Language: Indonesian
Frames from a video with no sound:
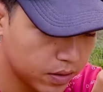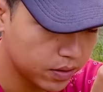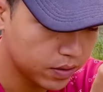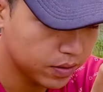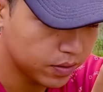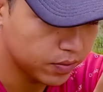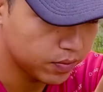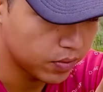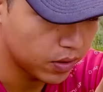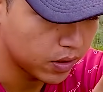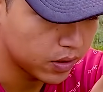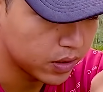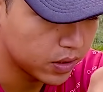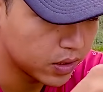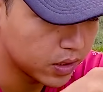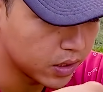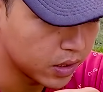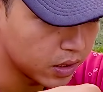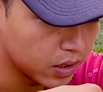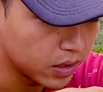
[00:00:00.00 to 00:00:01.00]
ya berarti
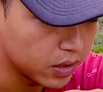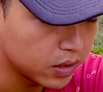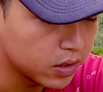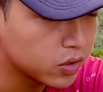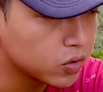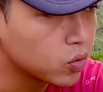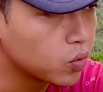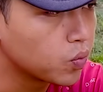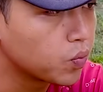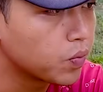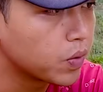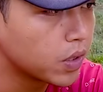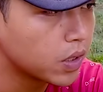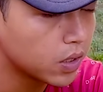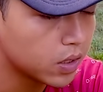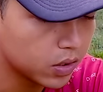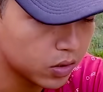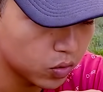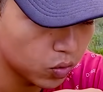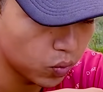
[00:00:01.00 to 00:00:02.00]
giringnya
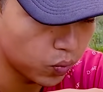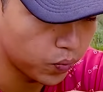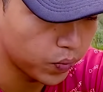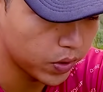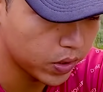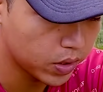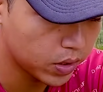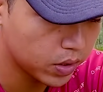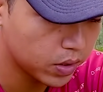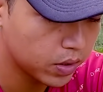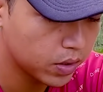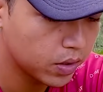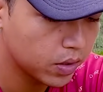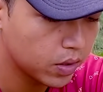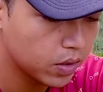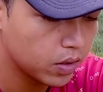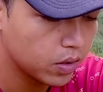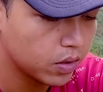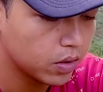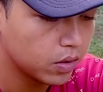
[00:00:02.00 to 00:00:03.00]
super duper
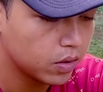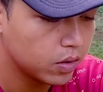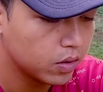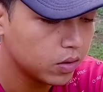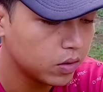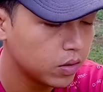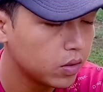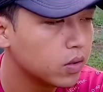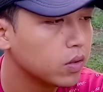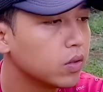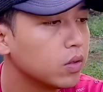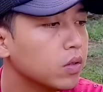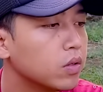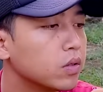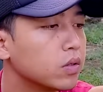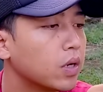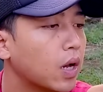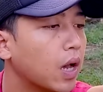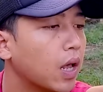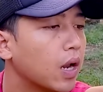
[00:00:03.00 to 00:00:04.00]

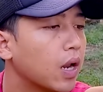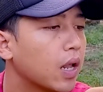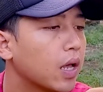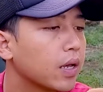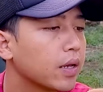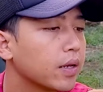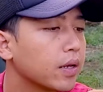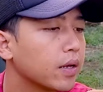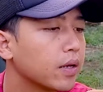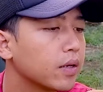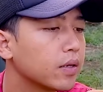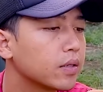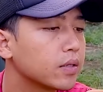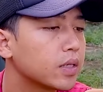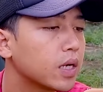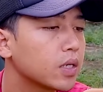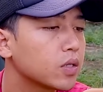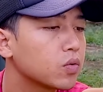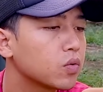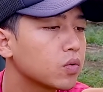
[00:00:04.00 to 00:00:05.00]
Kalak ya,
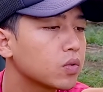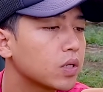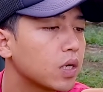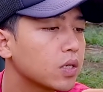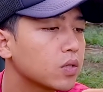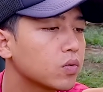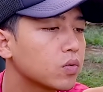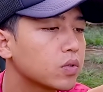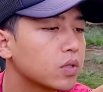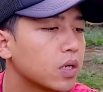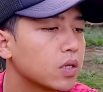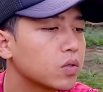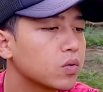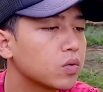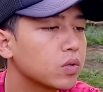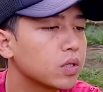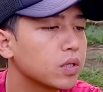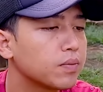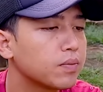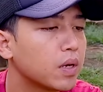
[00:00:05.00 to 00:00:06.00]
cakcuk cakcuk
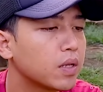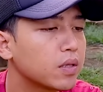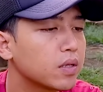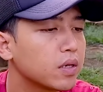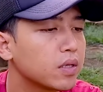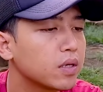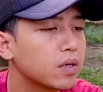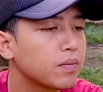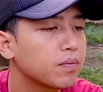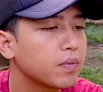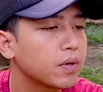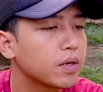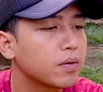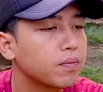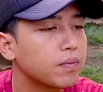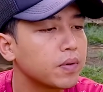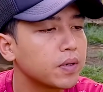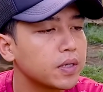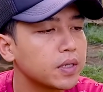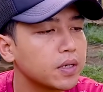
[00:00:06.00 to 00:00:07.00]
cakcuk. Ini matanya sampai
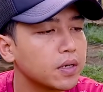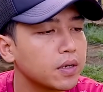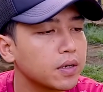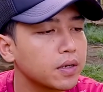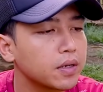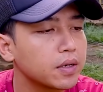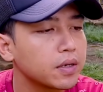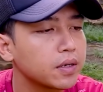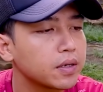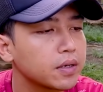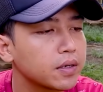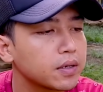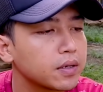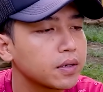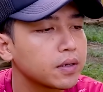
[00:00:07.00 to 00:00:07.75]
keperian ya.